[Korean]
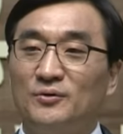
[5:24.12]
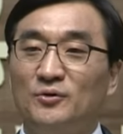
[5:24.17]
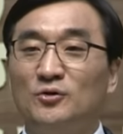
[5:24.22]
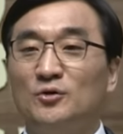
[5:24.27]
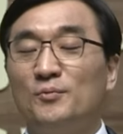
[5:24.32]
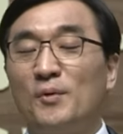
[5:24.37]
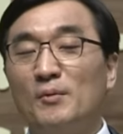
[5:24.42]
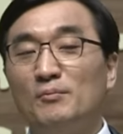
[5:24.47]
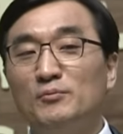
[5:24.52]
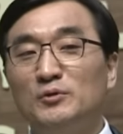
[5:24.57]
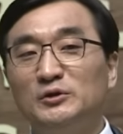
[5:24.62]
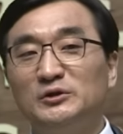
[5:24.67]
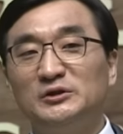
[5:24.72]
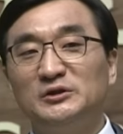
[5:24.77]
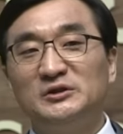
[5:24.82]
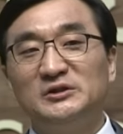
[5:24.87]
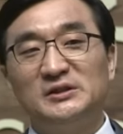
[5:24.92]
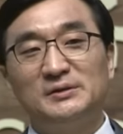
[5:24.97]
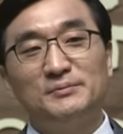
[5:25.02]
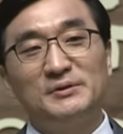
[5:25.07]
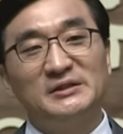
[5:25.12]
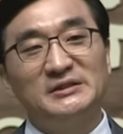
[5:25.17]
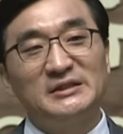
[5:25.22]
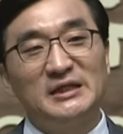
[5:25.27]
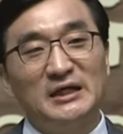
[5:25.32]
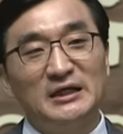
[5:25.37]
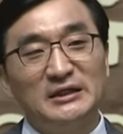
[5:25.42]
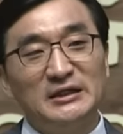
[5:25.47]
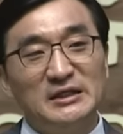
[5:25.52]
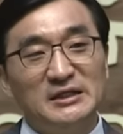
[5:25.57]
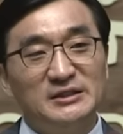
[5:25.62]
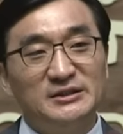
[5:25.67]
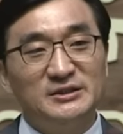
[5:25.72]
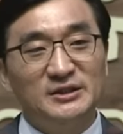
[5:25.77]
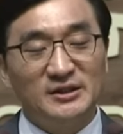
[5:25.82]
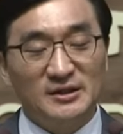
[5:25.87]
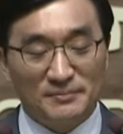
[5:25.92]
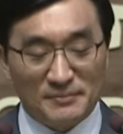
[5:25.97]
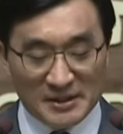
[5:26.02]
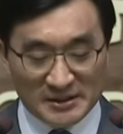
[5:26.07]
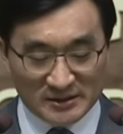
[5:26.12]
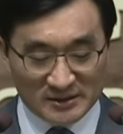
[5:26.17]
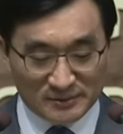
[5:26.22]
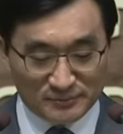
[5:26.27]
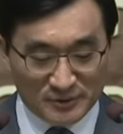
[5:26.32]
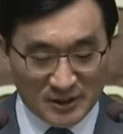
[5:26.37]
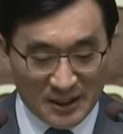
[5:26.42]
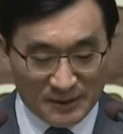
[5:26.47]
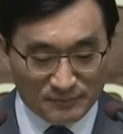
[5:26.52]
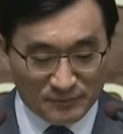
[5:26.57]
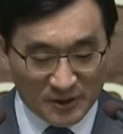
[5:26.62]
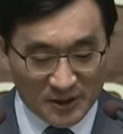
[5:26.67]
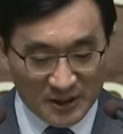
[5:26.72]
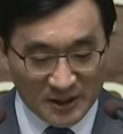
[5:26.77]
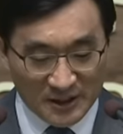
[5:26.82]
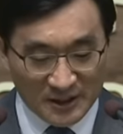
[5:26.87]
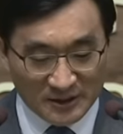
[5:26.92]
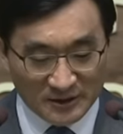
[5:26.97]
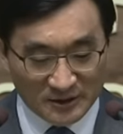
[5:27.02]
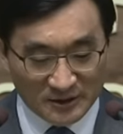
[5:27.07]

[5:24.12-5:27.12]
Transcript: 오늘 본문 11장 1절의 말씀을 함께